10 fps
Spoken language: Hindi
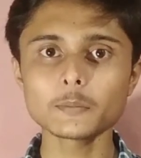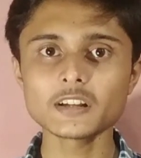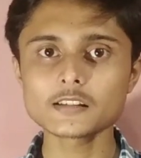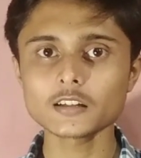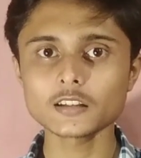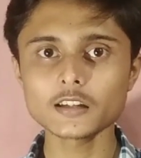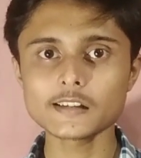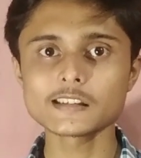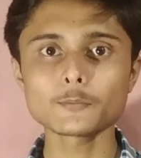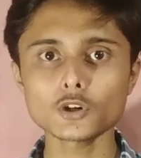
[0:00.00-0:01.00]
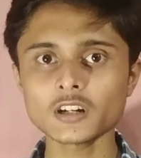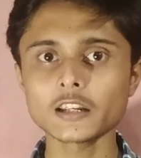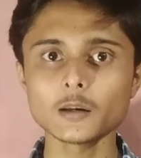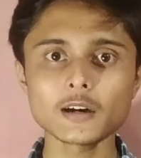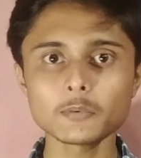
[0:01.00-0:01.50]
भी आप देख सकते हैं कि सेम प्रोडक्ट
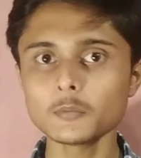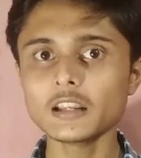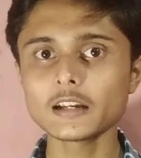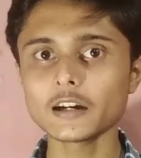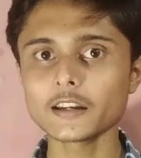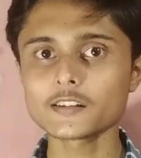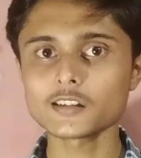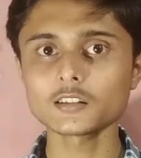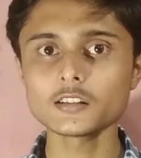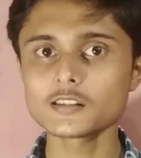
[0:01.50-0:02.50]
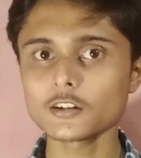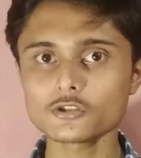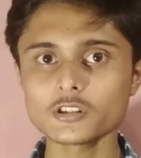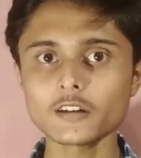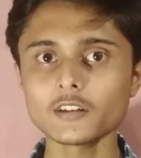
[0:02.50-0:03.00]
के एमआरपी में लिखा गया है सैंतीस हज़ार नौ
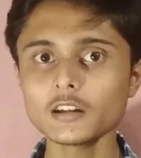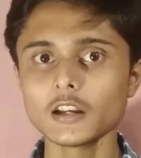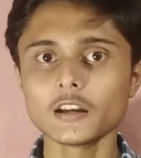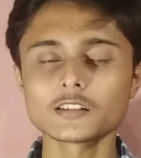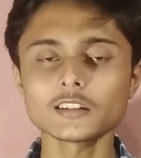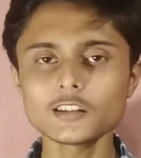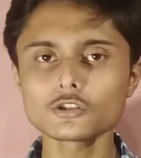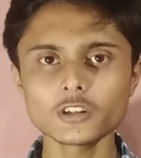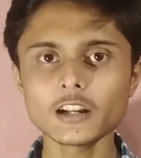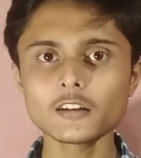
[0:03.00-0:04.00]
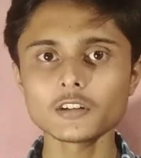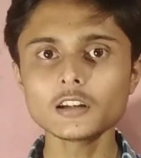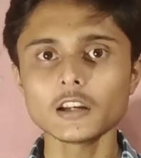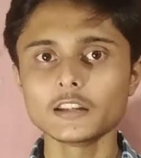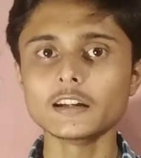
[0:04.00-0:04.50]
सौ निन्यानवे छत्तीस सौ
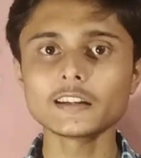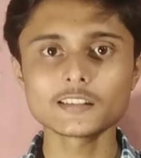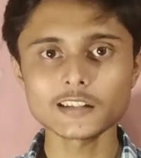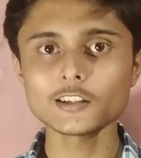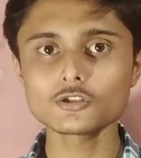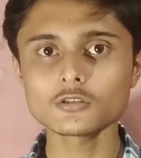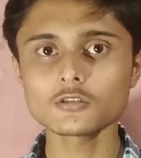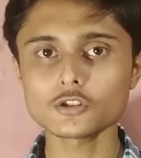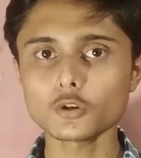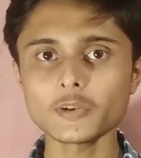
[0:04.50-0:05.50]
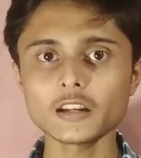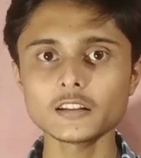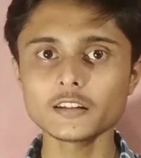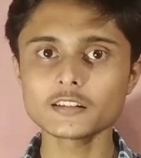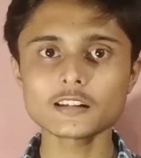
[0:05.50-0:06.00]
निन्यानवे यानी कि सैंतीस सौ रुपया यानी
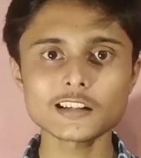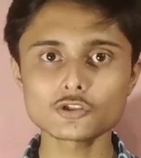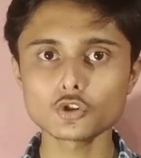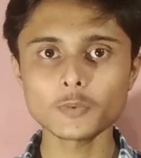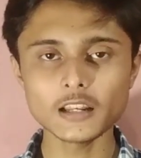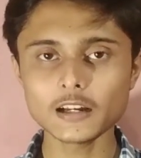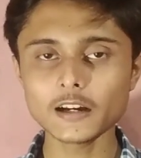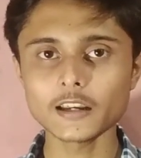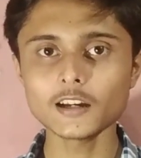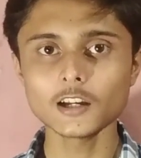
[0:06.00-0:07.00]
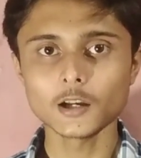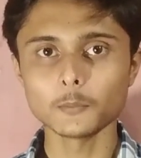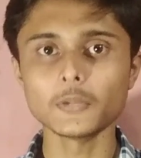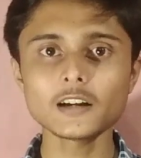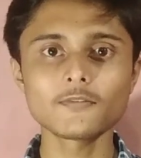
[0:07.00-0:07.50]
तीन हज़ार सात सौ रुपया लिखा गया है
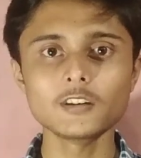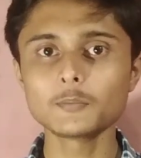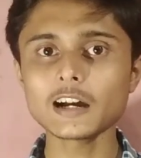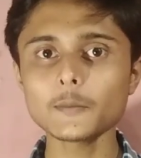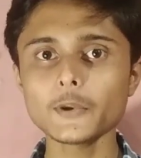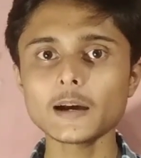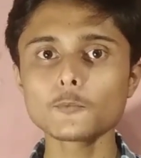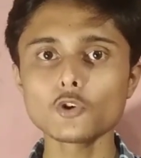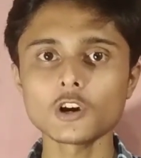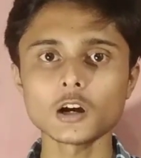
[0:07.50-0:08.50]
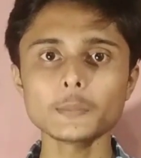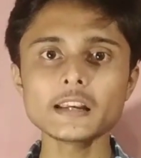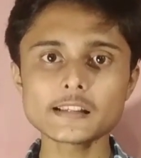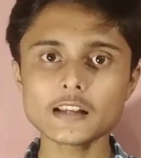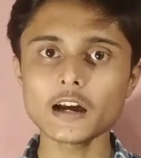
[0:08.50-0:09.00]
बट फ्लिपकार्ट आपको
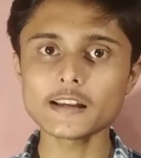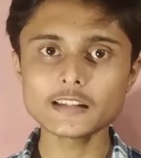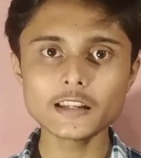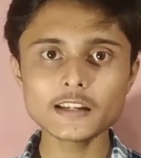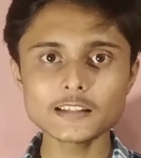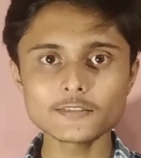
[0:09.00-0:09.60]
हमेशा ऐसा नहीं कि